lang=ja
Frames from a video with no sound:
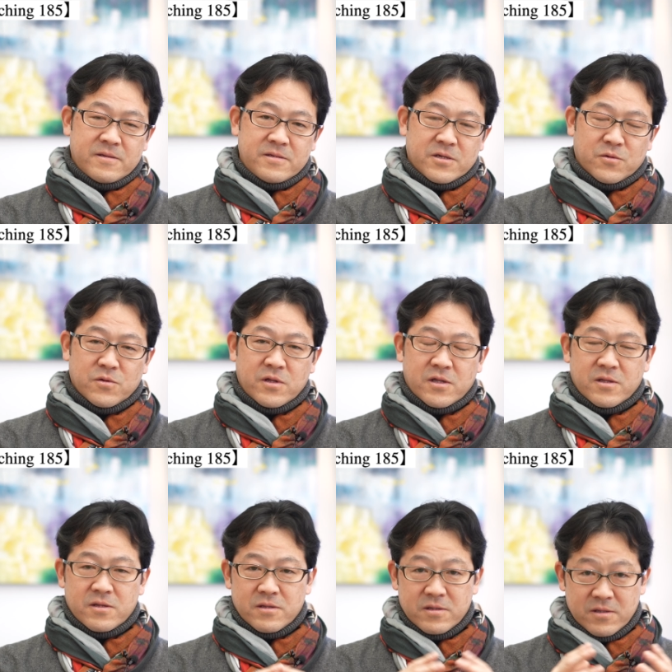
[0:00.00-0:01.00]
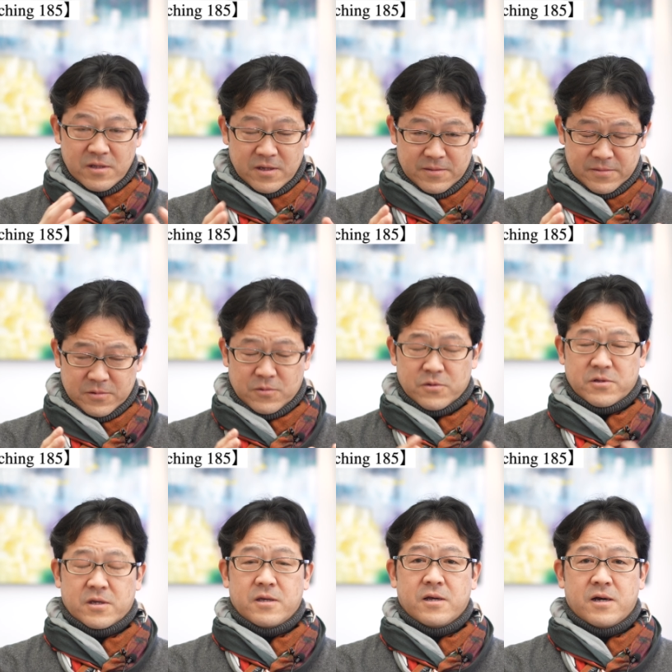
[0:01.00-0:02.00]
じゃあどんな、ね、とこ
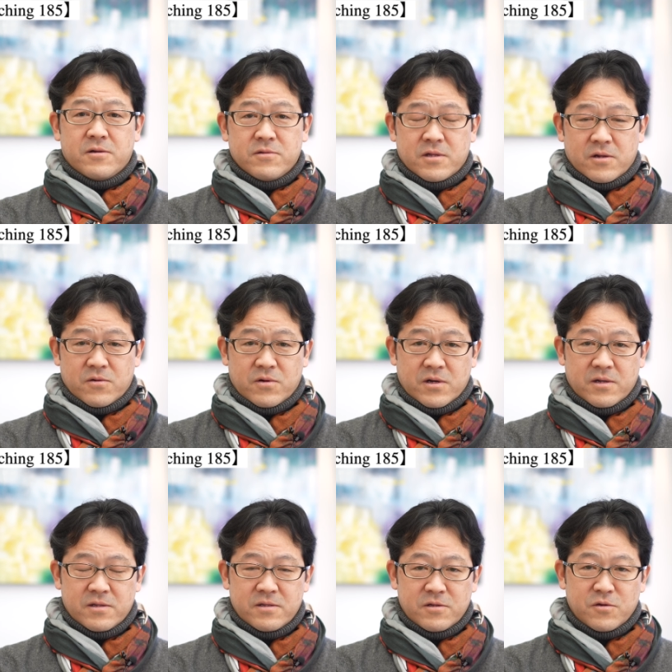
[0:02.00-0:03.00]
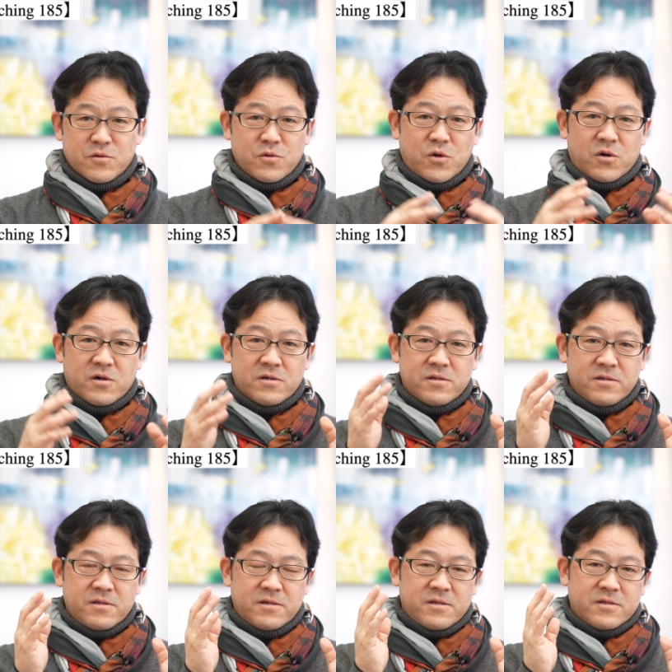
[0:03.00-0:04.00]
にあるんだろうかっていうと
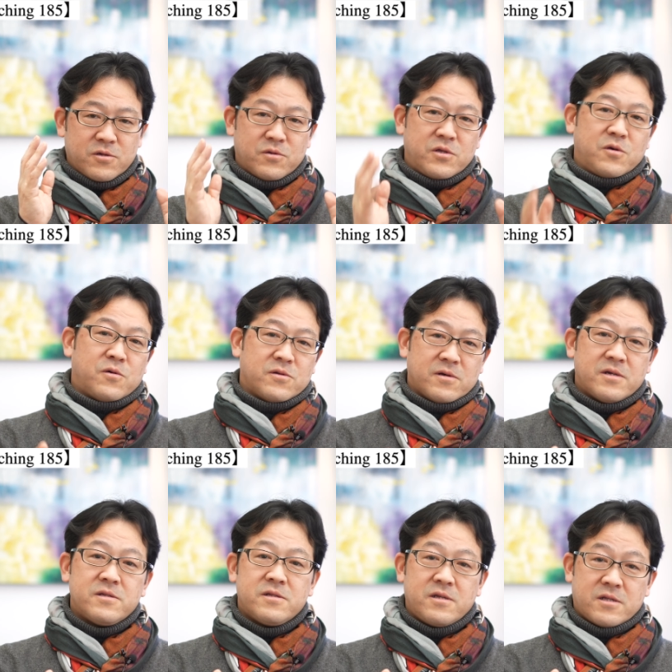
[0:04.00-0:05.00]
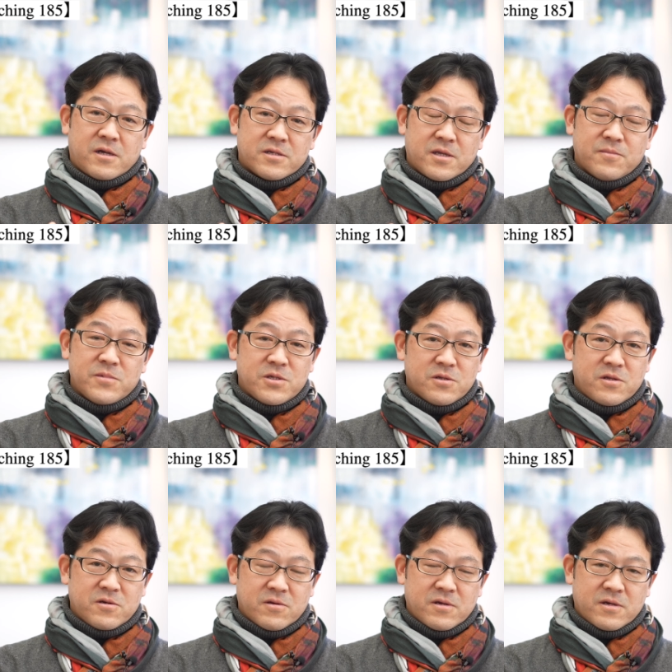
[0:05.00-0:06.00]
その日本はねたくさん水
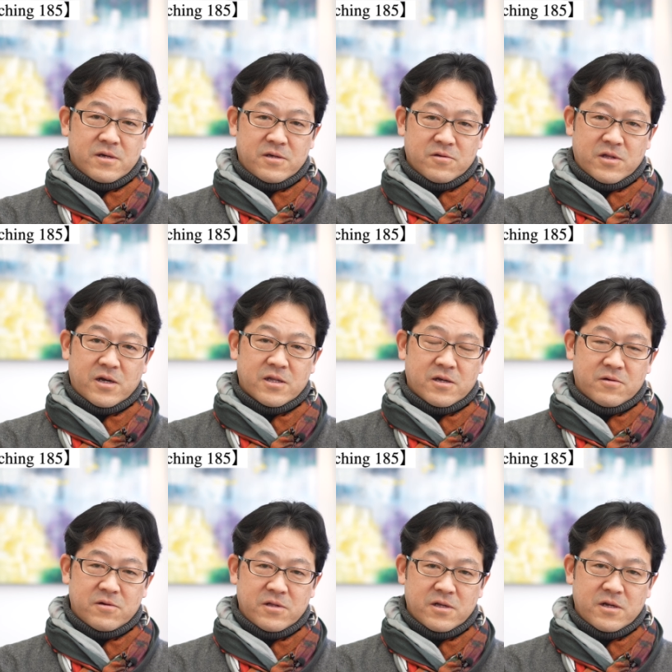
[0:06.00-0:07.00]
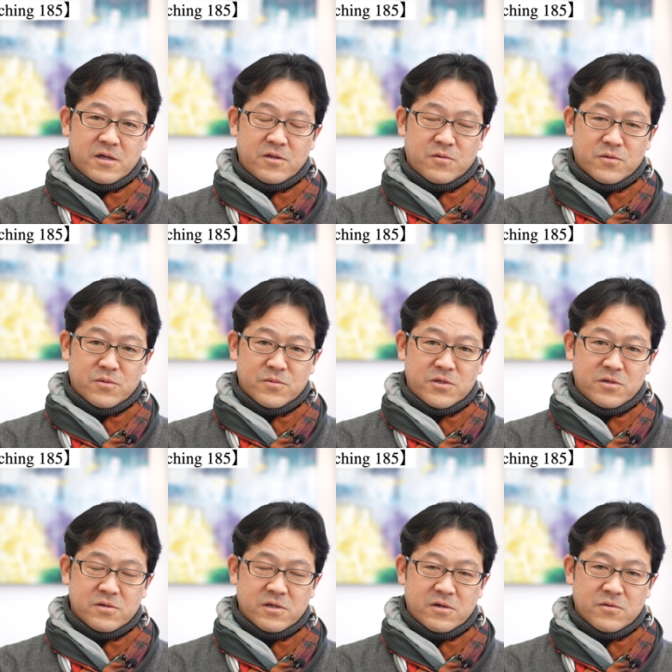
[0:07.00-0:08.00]
にが豊かな国だなってことも
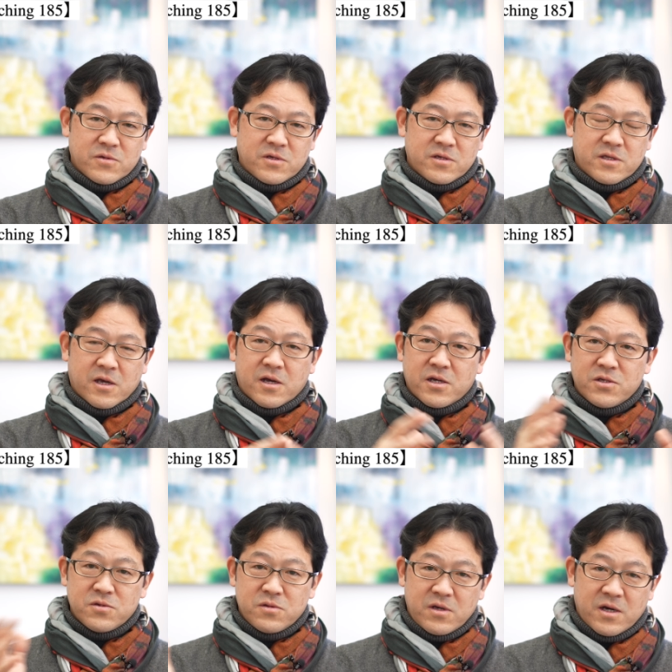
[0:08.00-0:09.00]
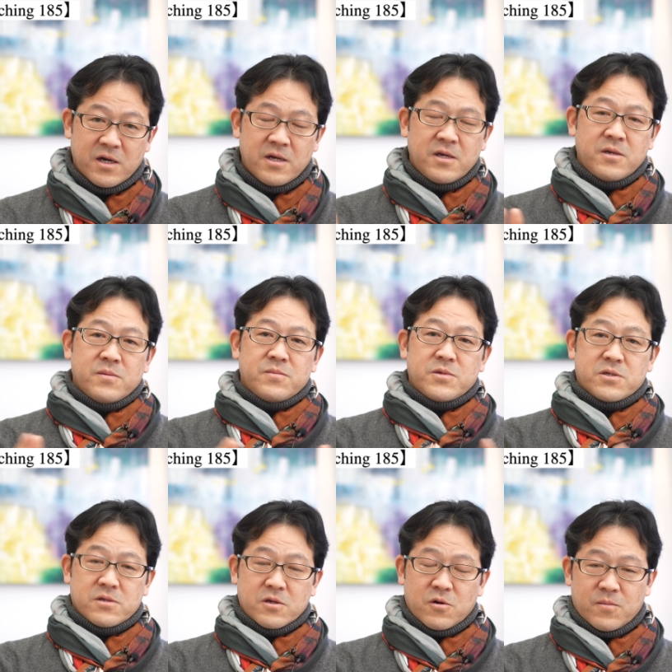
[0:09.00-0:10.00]
知るだろうし世界中には
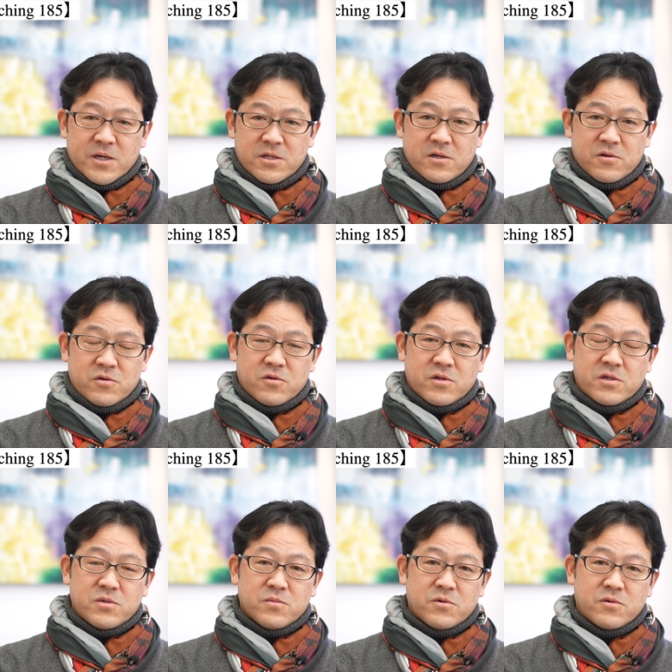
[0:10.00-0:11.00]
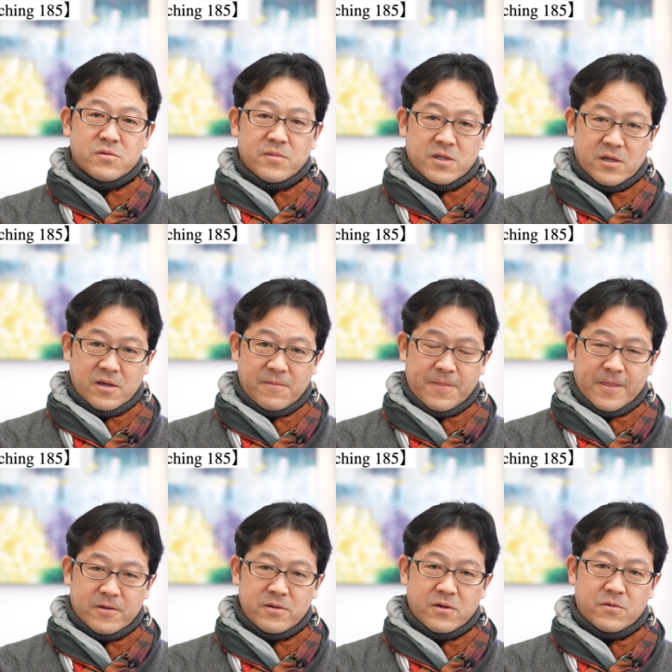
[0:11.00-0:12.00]
水に困っている人たちも含めて
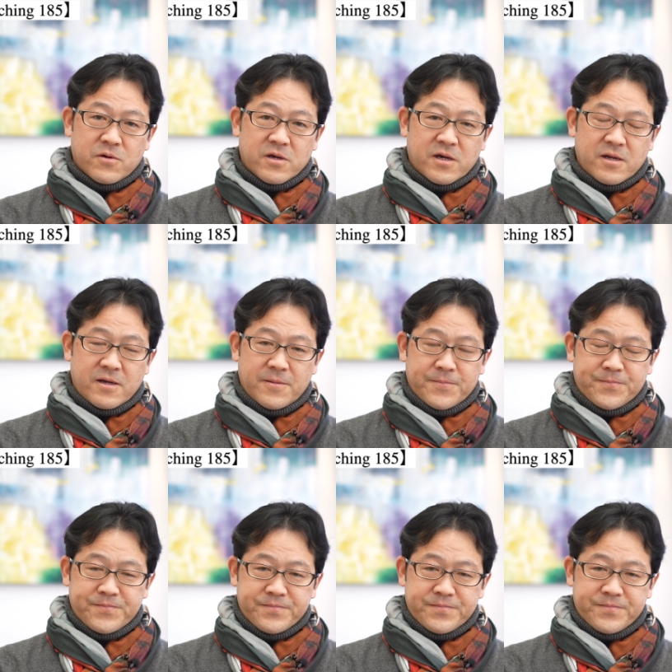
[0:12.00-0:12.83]
あるいはこれから